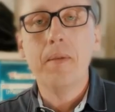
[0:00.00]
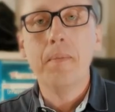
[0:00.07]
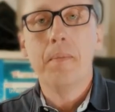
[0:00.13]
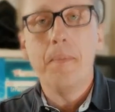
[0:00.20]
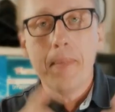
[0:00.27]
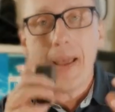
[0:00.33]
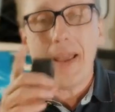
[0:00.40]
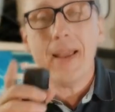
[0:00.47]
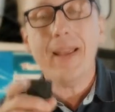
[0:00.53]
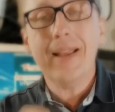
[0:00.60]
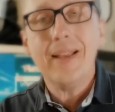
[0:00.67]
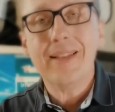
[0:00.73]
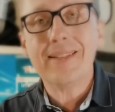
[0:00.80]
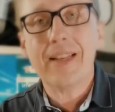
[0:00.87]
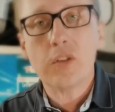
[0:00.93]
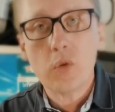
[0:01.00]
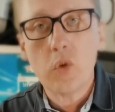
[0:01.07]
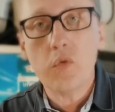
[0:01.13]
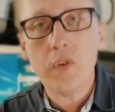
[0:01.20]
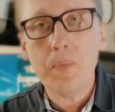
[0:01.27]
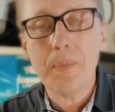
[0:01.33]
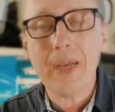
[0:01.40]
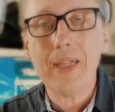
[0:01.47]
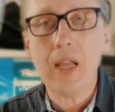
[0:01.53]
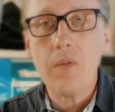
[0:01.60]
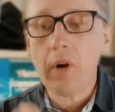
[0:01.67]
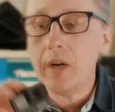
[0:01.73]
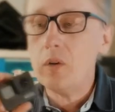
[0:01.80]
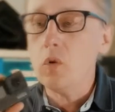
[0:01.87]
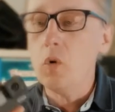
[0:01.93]
Mais ça suffit pas
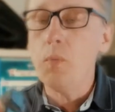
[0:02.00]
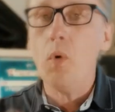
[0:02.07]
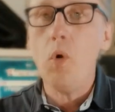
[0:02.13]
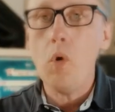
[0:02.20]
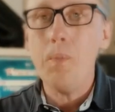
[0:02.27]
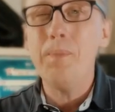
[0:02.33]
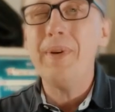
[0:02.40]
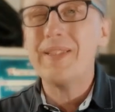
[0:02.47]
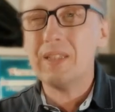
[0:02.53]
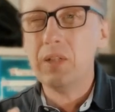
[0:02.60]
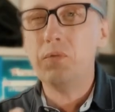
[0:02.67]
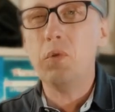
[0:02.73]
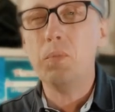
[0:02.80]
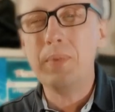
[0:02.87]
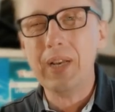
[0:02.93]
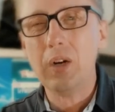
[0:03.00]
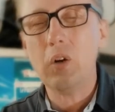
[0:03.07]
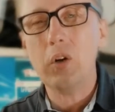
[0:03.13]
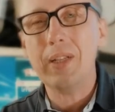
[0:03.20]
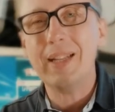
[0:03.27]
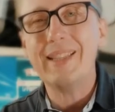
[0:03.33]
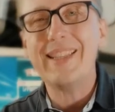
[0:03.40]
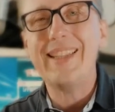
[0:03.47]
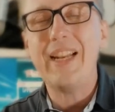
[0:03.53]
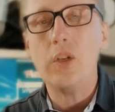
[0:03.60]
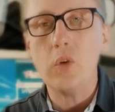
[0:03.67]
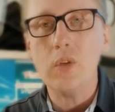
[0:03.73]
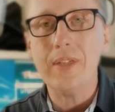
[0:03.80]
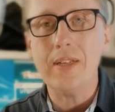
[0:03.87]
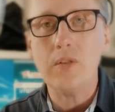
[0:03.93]
d'avoir une GoPro parce qu'il faut bien connaître
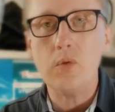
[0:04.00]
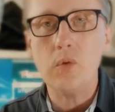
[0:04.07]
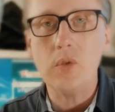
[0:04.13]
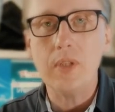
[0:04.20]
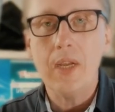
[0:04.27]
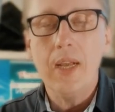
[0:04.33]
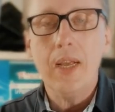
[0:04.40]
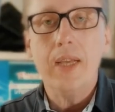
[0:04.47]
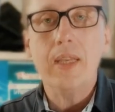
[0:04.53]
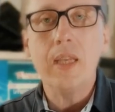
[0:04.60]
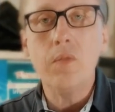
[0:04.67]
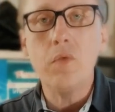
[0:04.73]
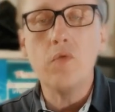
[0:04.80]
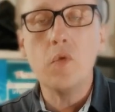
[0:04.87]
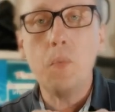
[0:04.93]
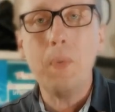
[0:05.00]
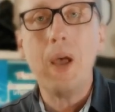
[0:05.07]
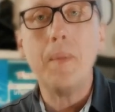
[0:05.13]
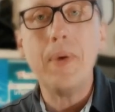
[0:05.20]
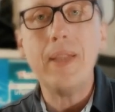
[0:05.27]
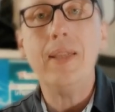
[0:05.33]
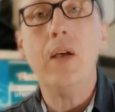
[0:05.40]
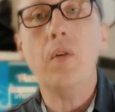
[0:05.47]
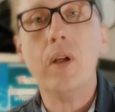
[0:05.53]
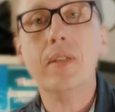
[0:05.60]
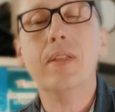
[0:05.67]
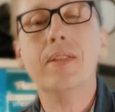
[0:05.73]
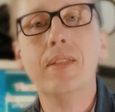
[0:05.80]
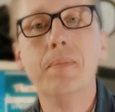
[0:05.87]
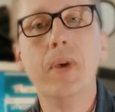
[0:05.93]
quelques astuces qui vont vous permettre d'avoir
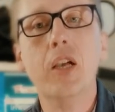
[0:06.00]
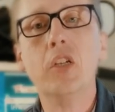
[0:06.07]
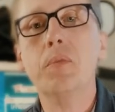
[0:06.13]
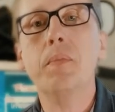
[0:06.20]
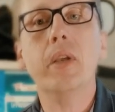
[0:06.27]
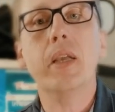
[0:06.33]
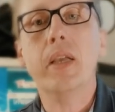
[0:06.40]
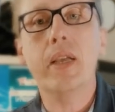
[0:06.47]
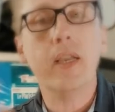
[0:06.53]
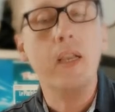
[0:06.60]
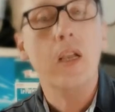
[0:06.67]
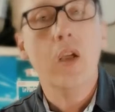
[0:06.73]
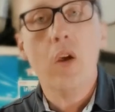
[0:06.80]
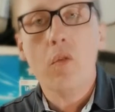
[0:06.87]
des images mais